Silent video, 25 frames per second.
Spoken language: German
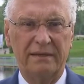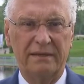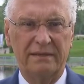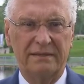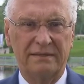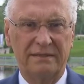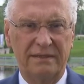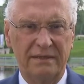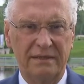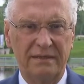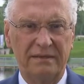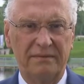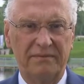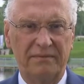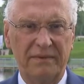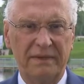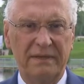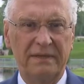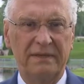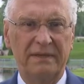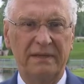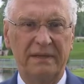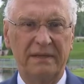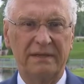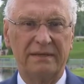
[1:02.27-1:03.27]
Das sind
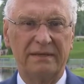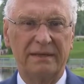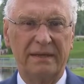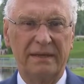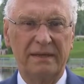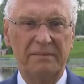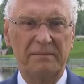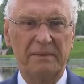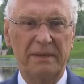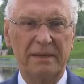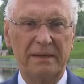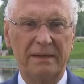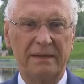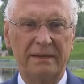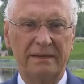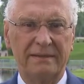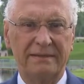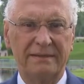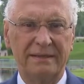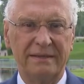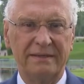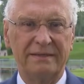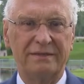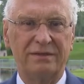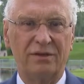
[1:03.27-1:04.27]
wichtige Themen.
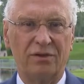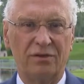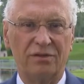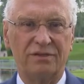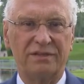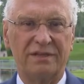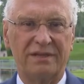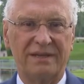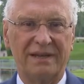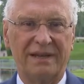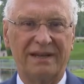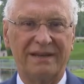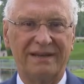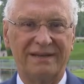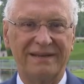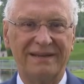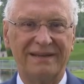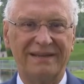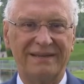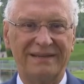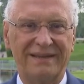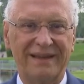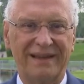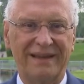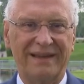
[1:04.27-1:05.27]
Das ist Gott sei Dank
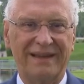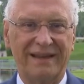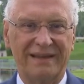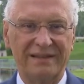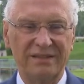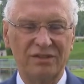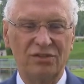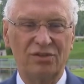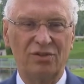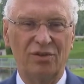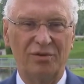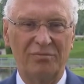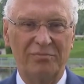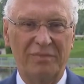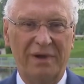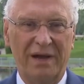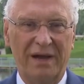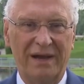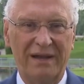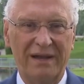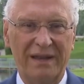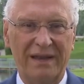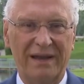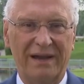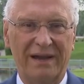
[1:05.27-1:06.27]
nicht der ganz
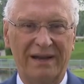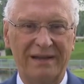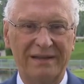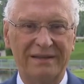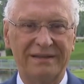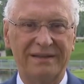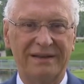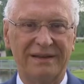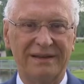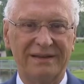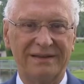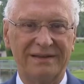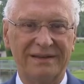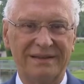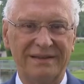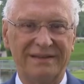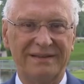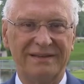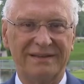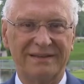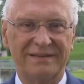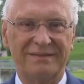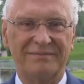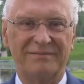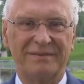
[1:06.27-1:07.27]
normale Alltag,
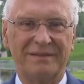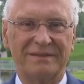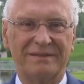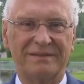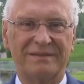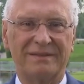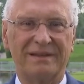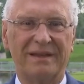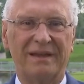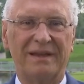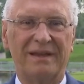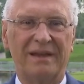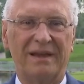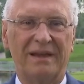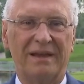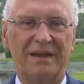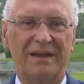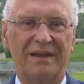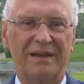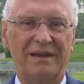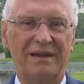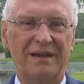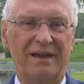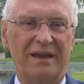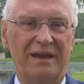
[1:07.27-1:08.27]
nicht das, was äh,
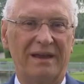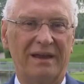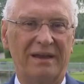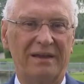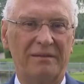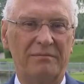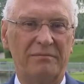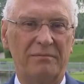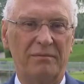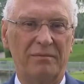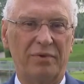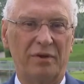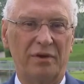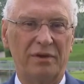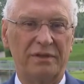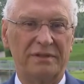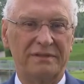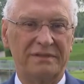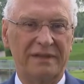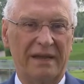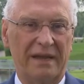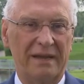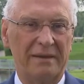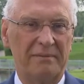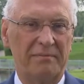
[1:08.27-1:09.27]
einem
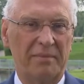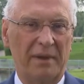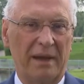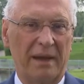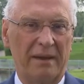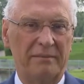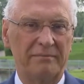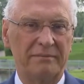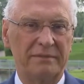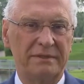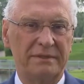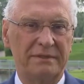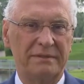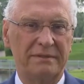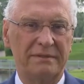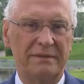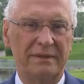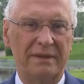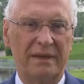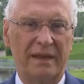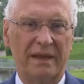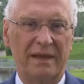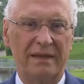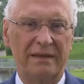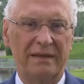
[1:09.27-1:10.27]

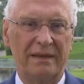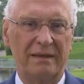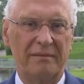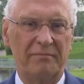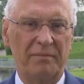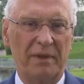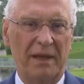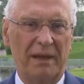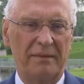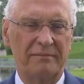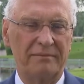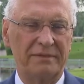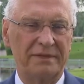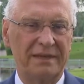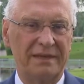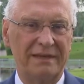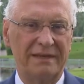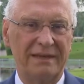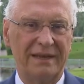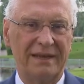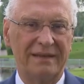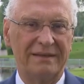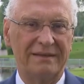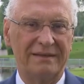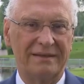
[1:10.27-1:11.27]
Polizeibeamten, einer Beamtin
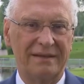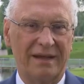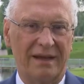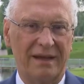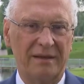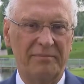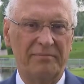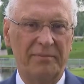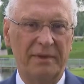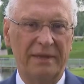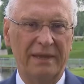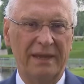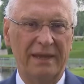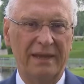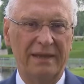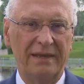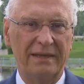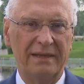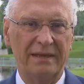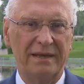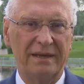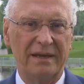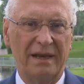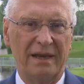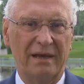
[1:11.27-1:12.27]
jeden Tag
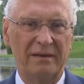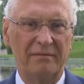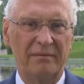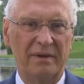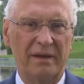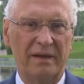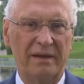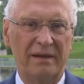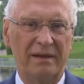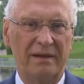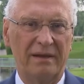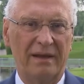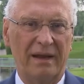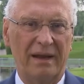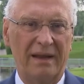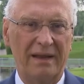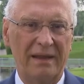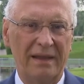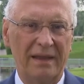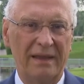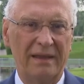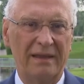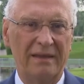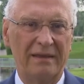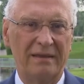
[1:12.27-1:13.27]
begegnet. Aber
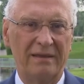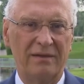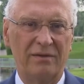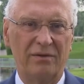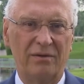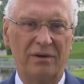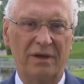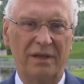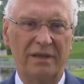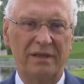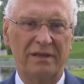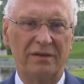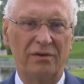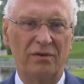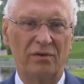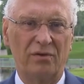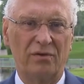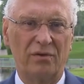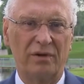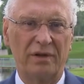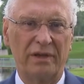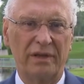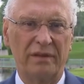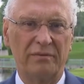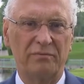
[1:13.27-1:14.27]
alle Kolleginnen und
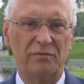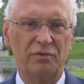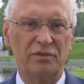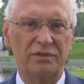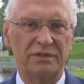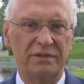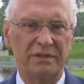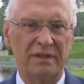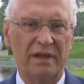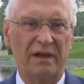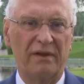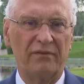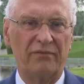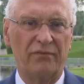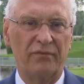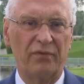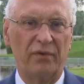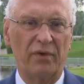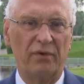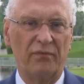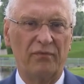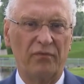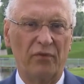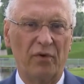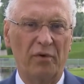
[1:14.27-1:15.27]
Kollegen müssen
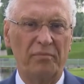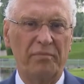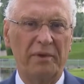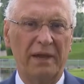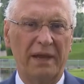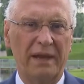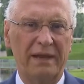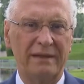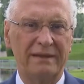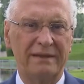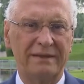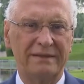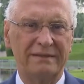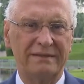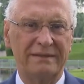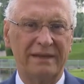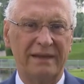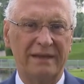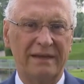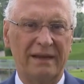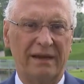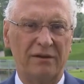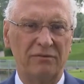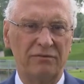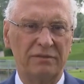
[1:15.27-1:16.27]
dafür vorbereitet
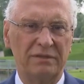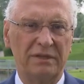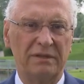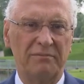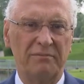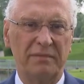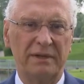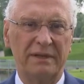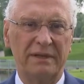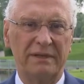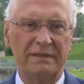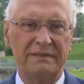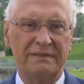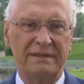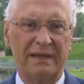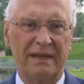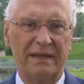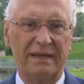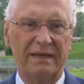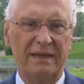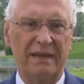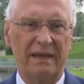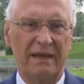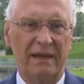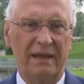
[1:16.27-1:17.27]
sein, ausgebildet
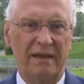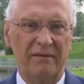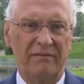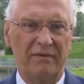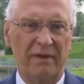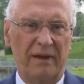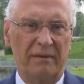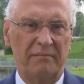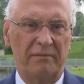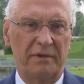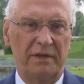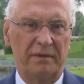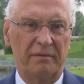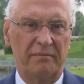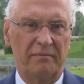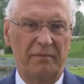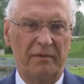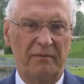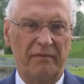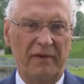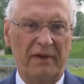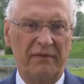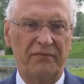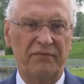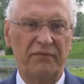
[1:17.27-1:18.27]
sein. Wir haben die
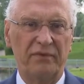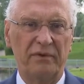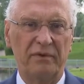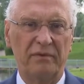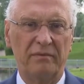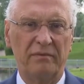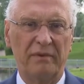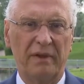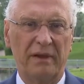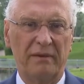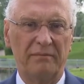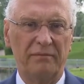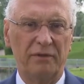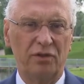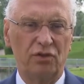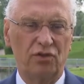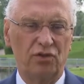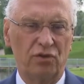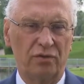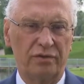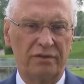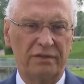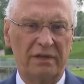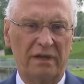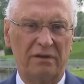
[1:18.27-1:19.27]
Bewaffnung, wir haben die
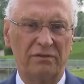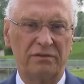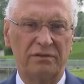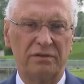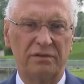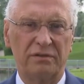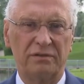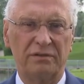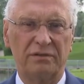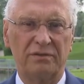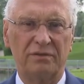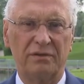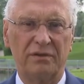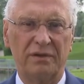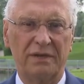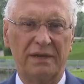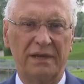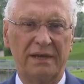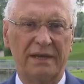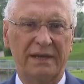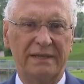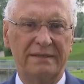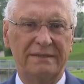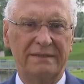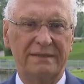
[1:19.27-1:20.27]
Schutzausrüstung in
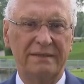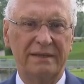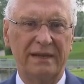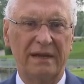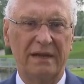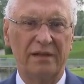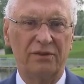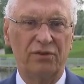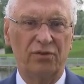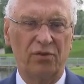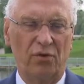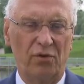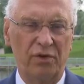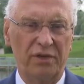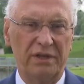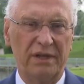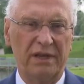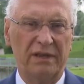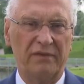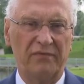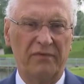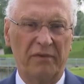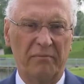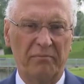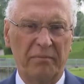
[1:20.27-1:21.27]
den letzten Jahren
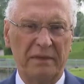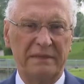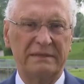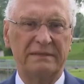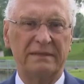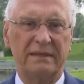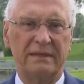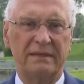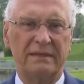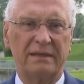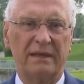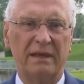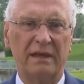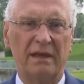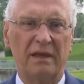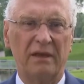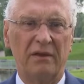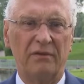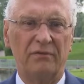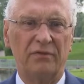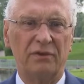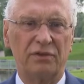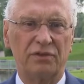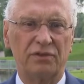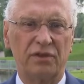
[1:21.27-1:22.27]
deutlich verbessert
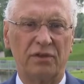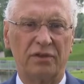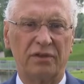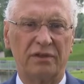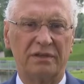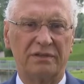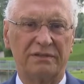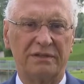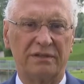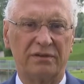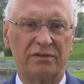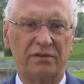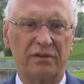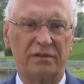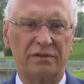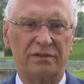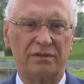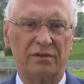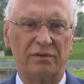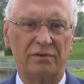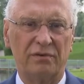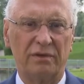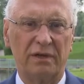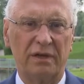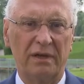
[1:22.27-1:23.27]
für solche
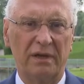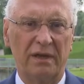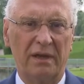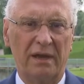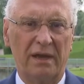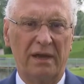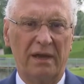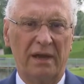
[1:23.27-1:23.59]
Situationen.